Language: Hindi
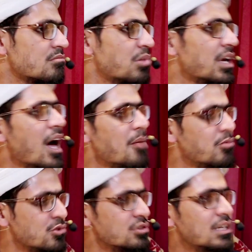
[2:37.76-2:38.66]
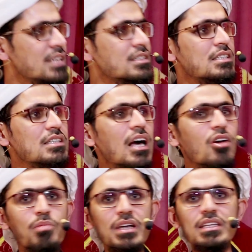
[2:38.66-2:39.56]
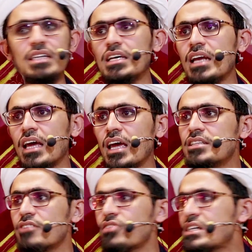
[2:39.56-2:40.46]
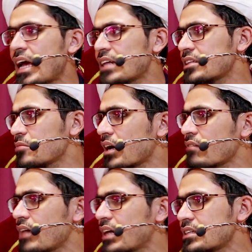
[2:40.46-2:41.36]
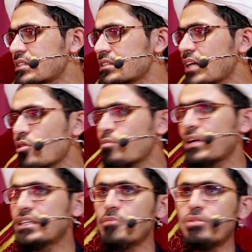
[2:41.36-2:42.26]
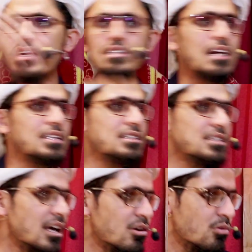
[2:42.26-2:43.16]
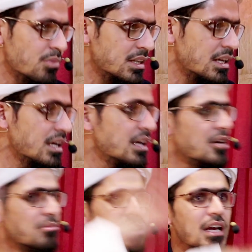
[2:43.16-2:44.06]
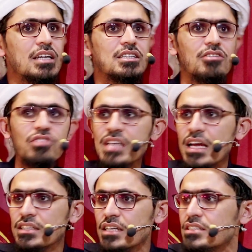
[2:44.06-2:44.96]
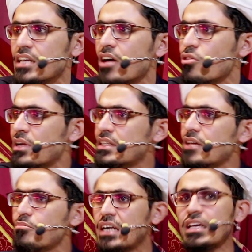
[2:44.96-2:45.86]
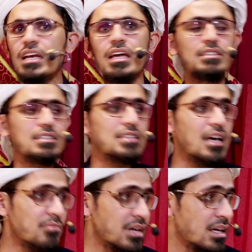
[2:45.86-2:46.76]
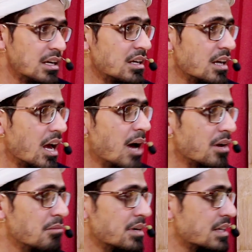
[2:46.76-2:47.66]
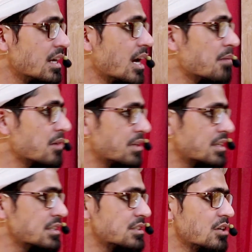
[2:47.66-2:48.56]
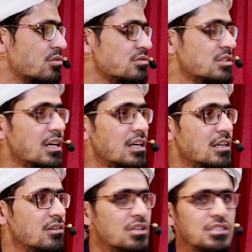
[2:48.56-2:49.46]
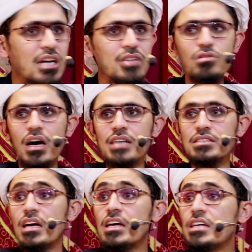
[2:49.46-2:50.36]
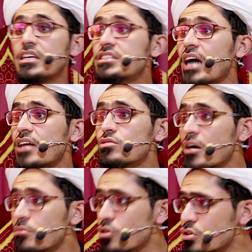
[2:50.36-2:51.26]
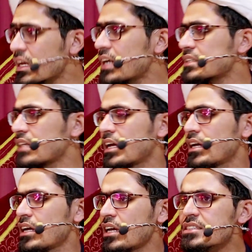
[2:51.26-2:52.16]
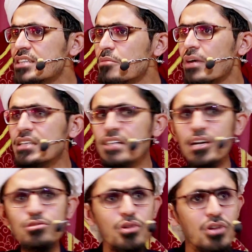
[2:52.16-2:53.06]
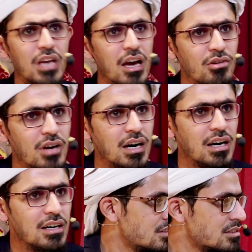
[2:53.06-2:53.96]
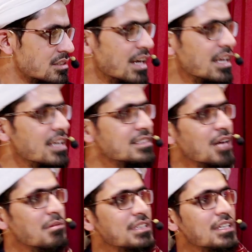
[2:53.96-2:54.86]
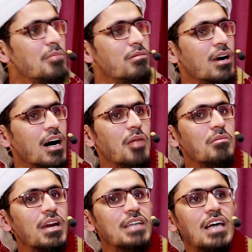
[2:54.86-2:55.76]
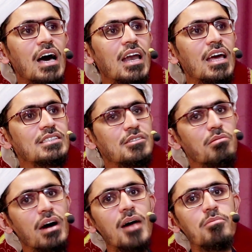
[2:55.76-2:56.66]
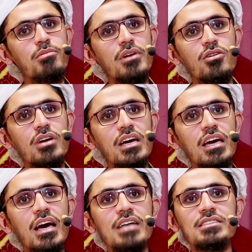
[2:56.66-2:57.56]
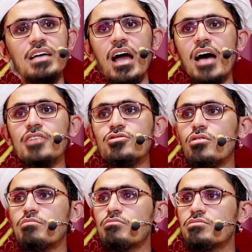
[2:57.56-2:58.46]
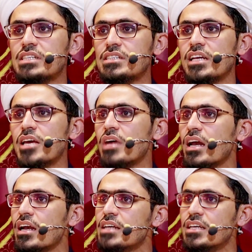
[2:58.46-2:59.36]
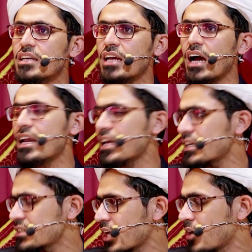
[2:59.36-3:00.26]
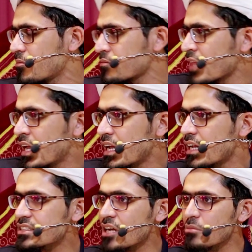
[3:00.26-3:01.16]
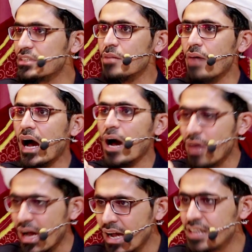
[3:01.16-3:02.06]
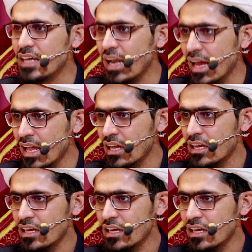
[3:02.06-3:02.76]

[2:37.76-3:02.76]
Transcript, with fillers: फिर आप उसको दस दस हज़ार रुपये देते रहें एक दफ़ा जाएं दम करवाएं दस हज़ार रुपये दें फिर जाएं दस हज़ार रुपये दें फिर अगली दफ़ा जाएं दस हज़ार रुपये दें बैठे रहें इंतज़ार में कि आपका बेटा या आपकी बेटी ठीक हो जाएगी और ये जादू का असर ये जादू हम खुद करते हैं इससे बड़ा जादू और क्या होगा यानी इसका मतलब हमने सारे इसबाब के असरात को तस्लीम करने से इनकार कर दिया इसका मतलब आप आग जलाएं